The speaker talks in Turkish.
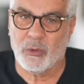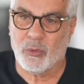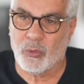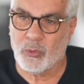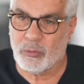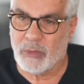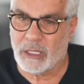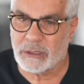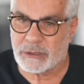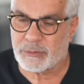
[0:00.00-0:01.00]

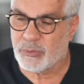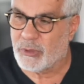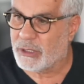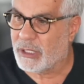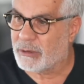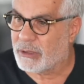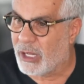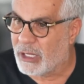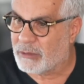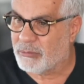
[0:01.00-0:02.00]
olmaz bu kadar
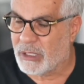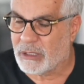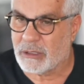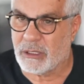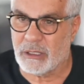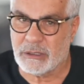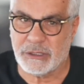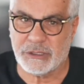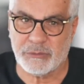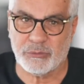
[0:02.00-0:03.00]
dağıtmak
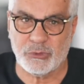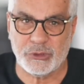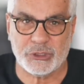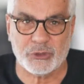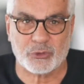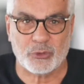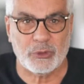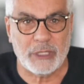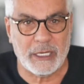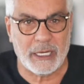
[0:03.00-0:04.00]
kardeşim bu işin
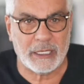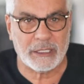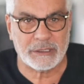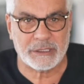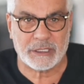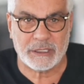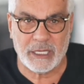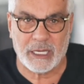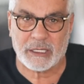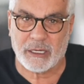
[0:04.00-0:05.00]
sonu nereye gidecek
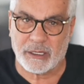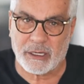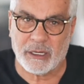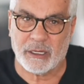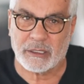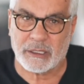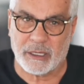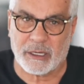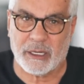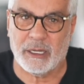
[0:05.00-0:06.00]
diye kara
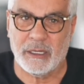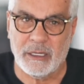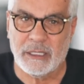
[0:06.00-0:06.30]
kara